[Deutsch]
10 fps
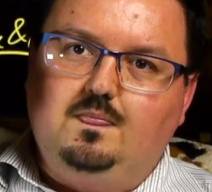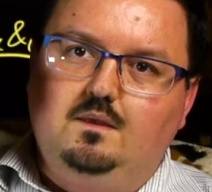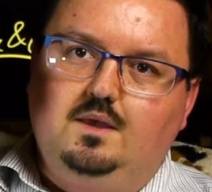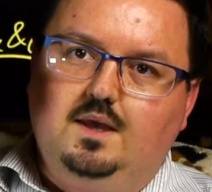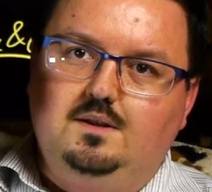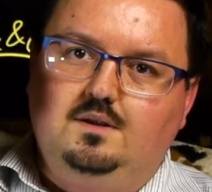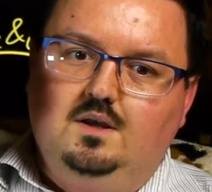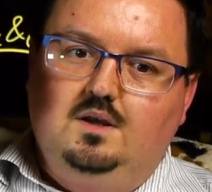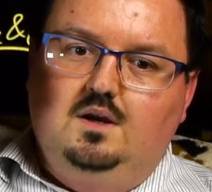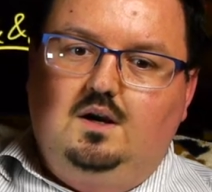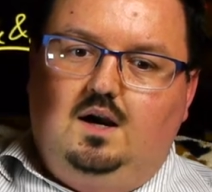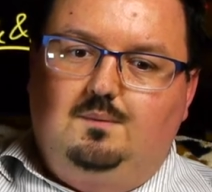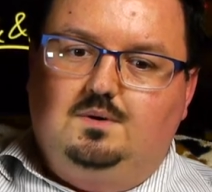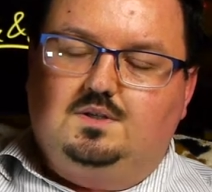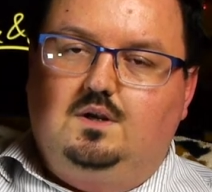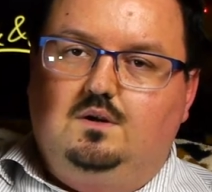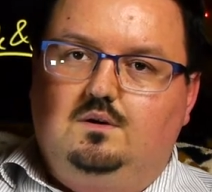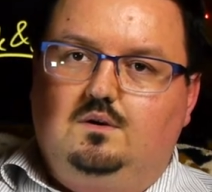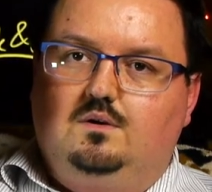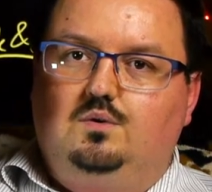Geld. Aber es
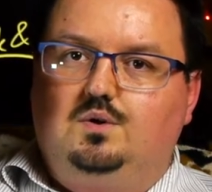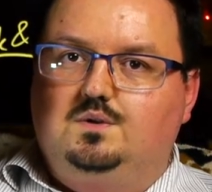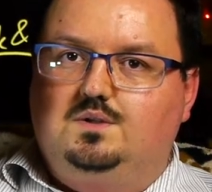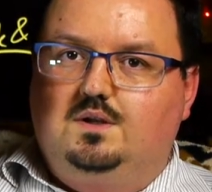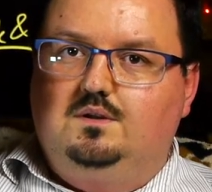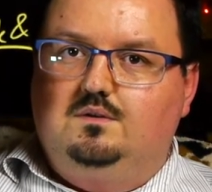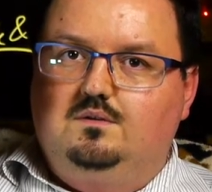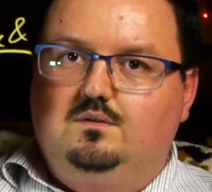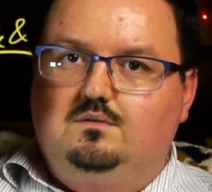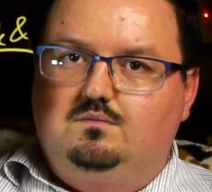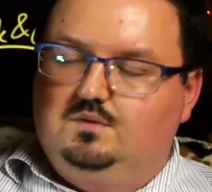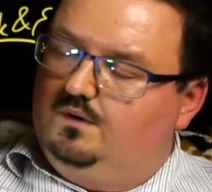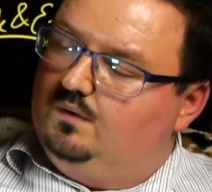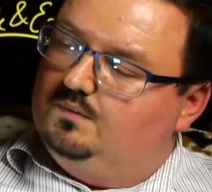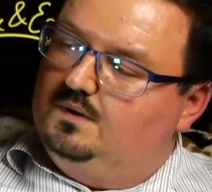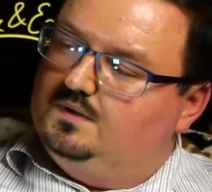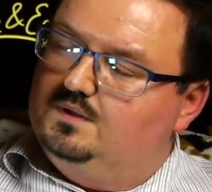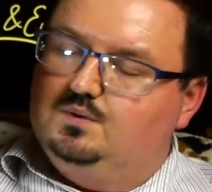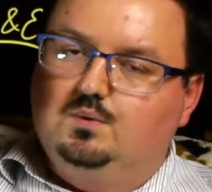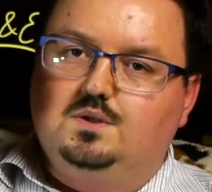äh, konnte auch sein, es war auch
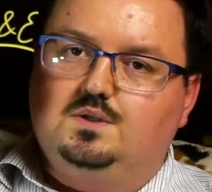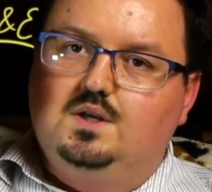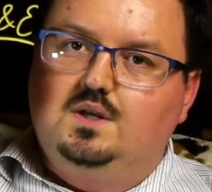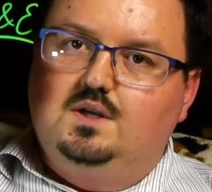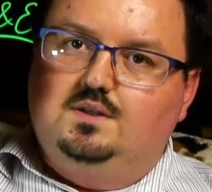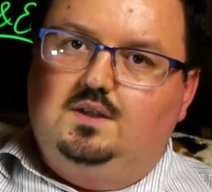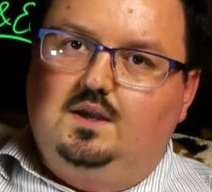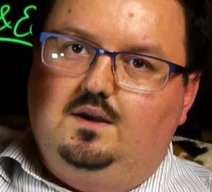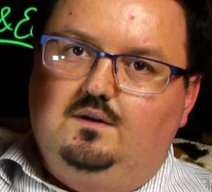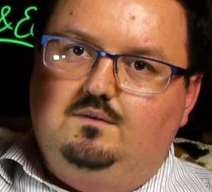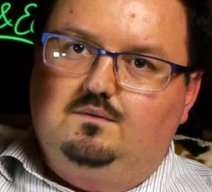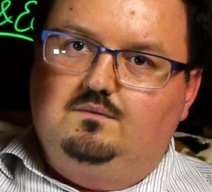meistens so, dass der,